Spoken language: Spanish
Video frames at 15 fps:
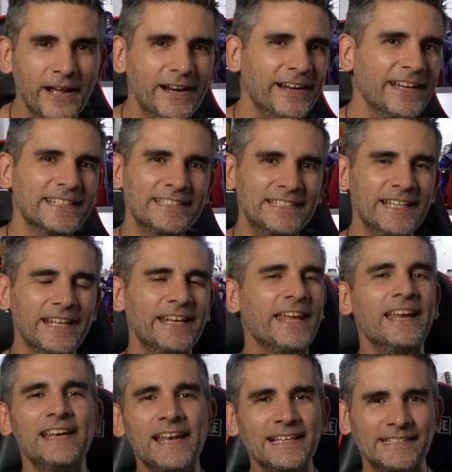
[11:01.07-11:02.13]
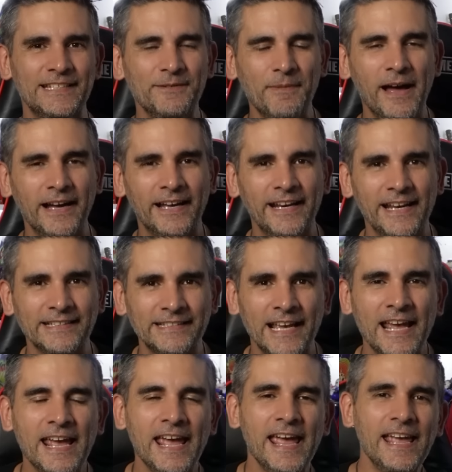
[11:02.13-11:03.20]
recién en las imágenes,
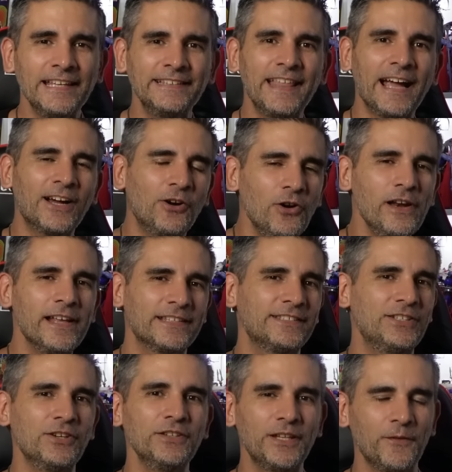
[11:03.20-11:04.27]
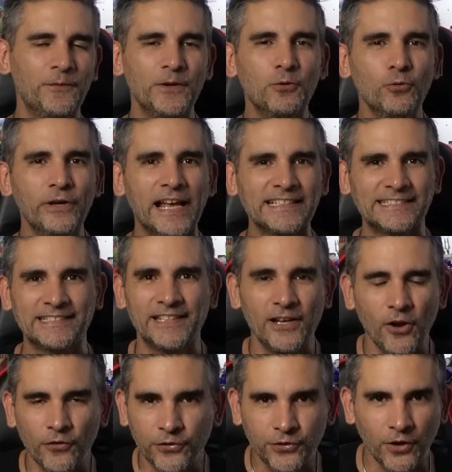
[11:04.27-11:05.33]
esta colección de figuras
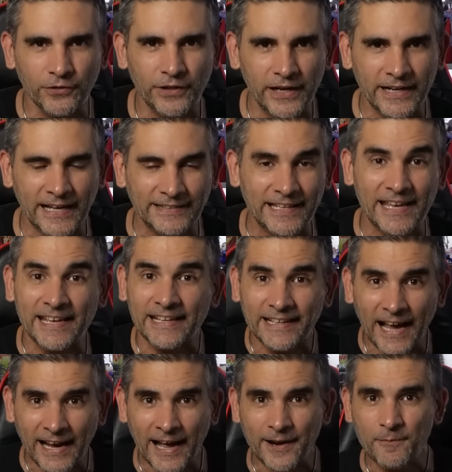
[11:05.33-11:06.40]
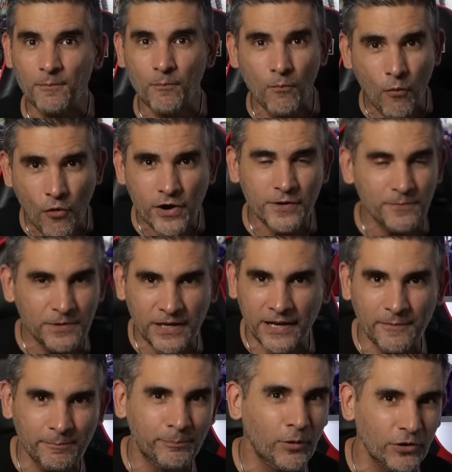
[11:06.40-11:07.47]
de los Thundercat encajan muy
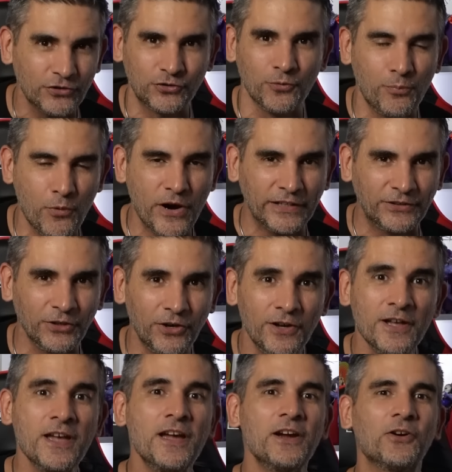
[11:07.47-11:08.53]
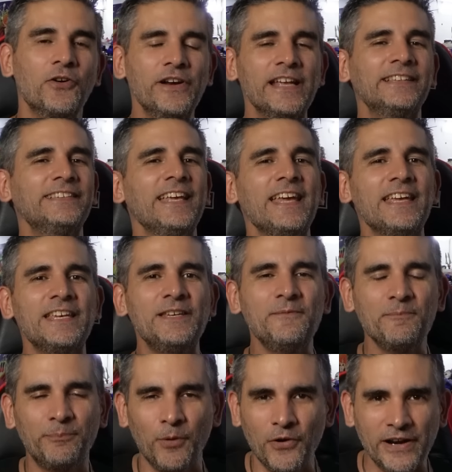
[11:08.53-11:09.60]
bien, por supuesto, con este
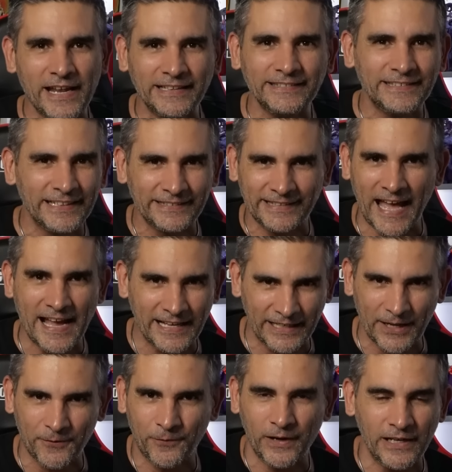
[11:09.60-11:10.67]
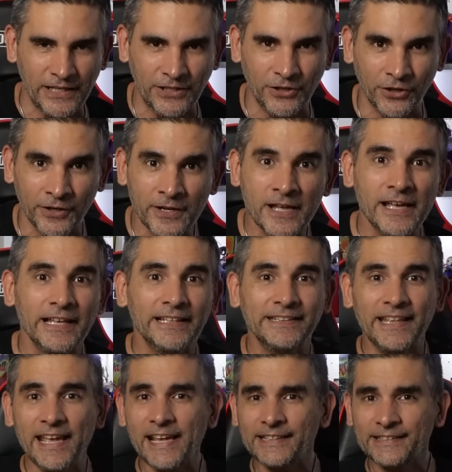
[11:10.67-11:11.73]
imponente tanque felino.
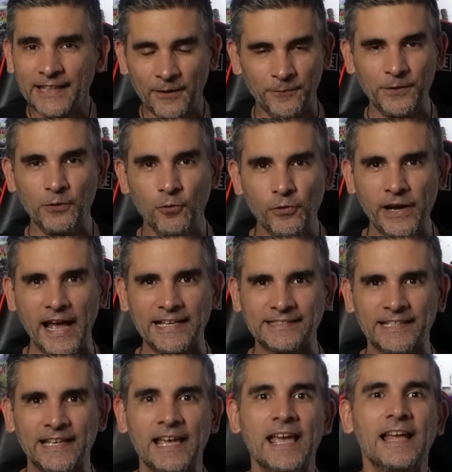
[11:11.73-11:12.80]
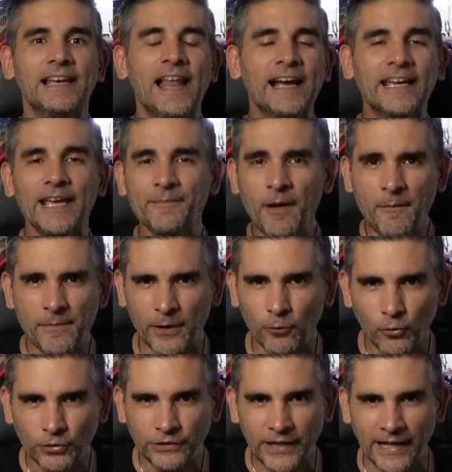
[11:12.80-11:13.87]
De estas figuras, las que más me
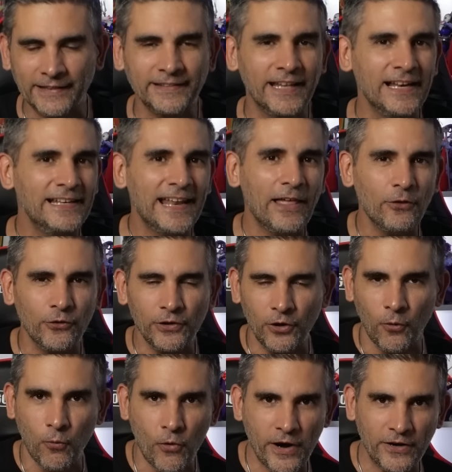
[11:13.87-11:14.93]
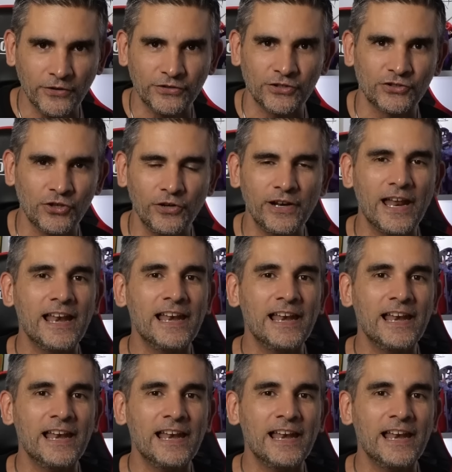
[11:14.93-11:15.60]
gustan del lado de los buenos son